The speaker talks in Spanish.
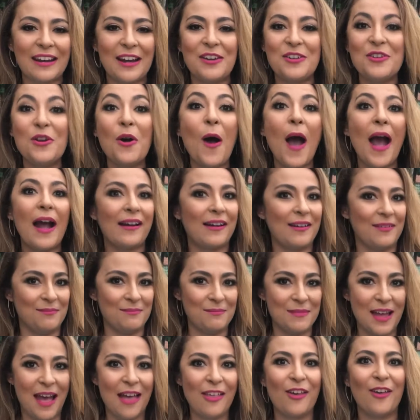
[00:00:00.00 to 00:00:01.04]
no ha
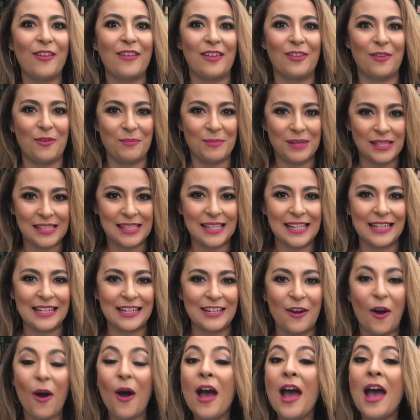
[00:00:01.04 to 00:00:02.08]
cambiado de
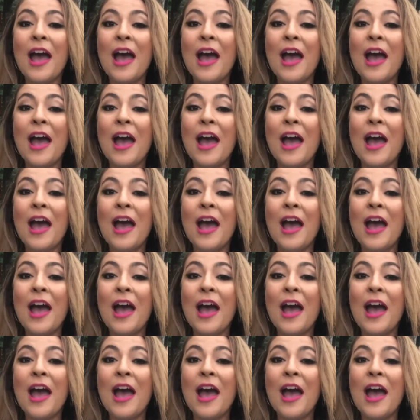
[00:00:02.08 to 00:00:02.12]
domicilio,